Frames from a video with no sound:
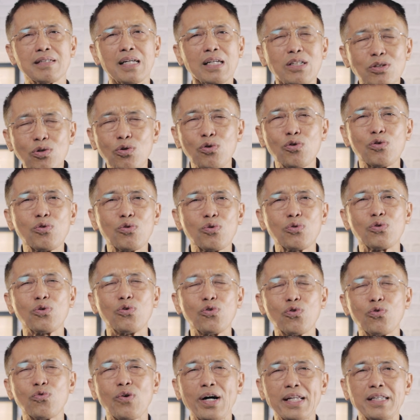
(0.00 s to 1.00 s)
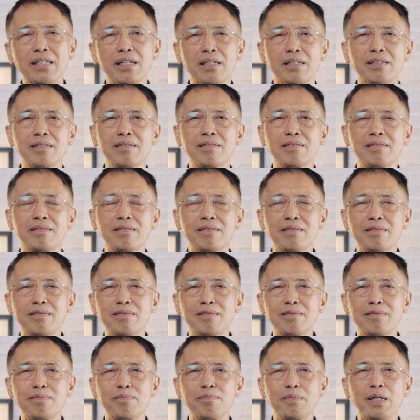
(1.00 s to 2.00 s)
แต่อยู่วันหนึ่ง
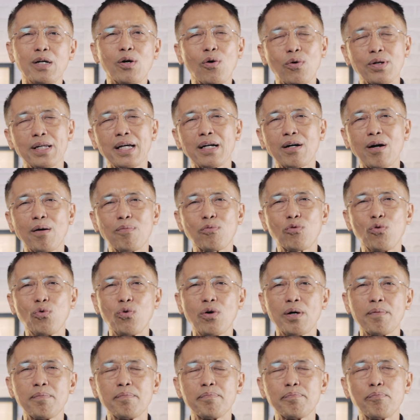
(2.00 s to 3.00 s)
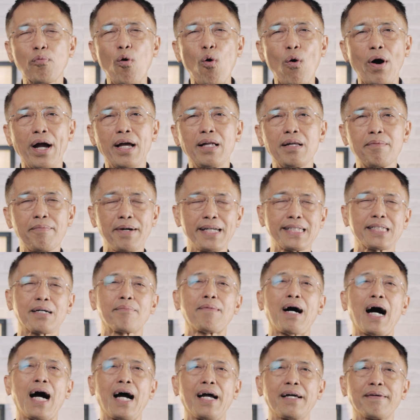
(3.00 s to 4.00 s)
มีคนในครอบครัวป่วยและไม่ส
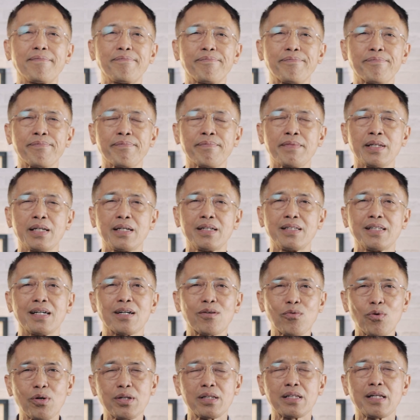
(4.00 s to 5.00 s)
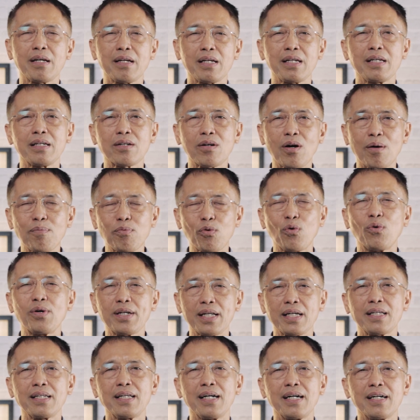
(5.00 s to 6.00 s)
บายแล้วคนในครอบครัว
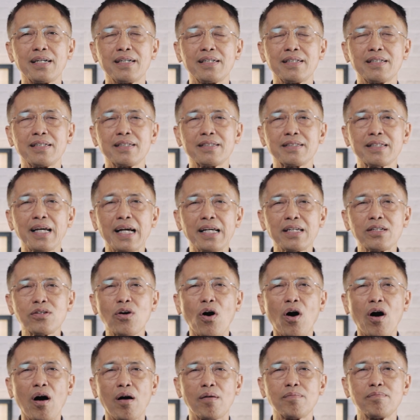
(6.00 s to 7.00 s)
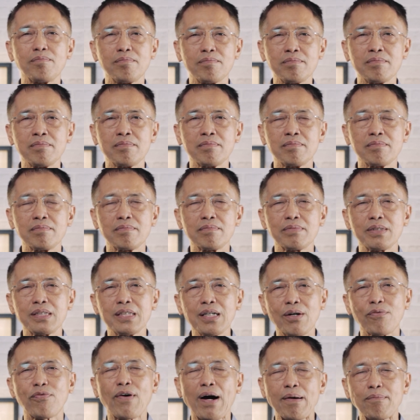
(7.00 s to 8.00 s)
นั้นน่ะได้ยอม
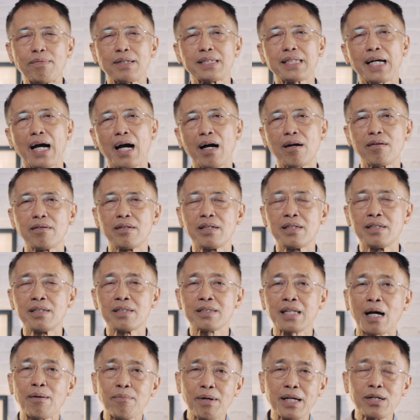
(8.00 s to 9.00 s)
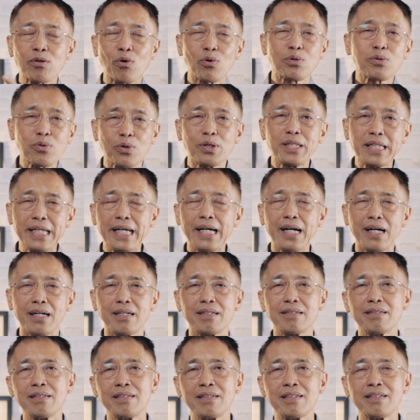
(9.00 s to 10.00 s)
เชื่อฟังพระเจ้าทำให้คนคนนี้
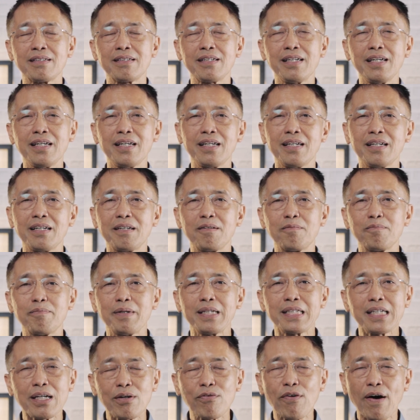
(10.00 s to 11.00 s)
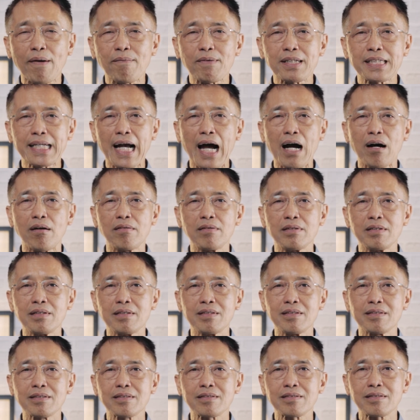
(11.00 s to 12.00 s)
ที่ไม่เชื่อฟังพระเจ้า
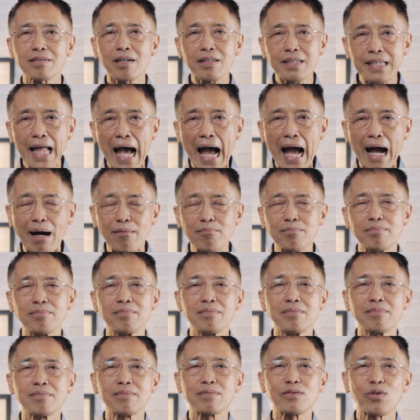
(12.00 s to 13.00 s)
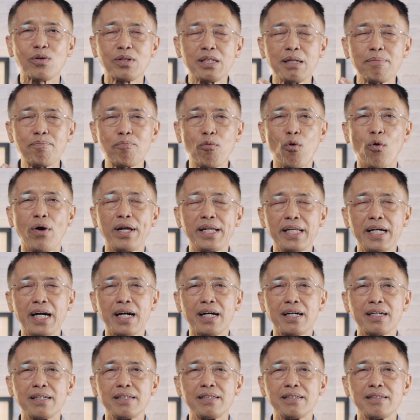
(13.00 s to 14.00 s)
ก็ตามคนที่ป่วยเนี่
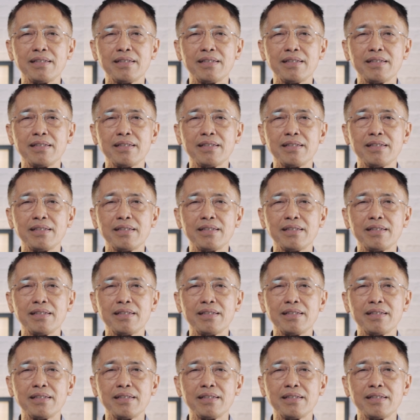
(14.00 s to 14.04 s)
ย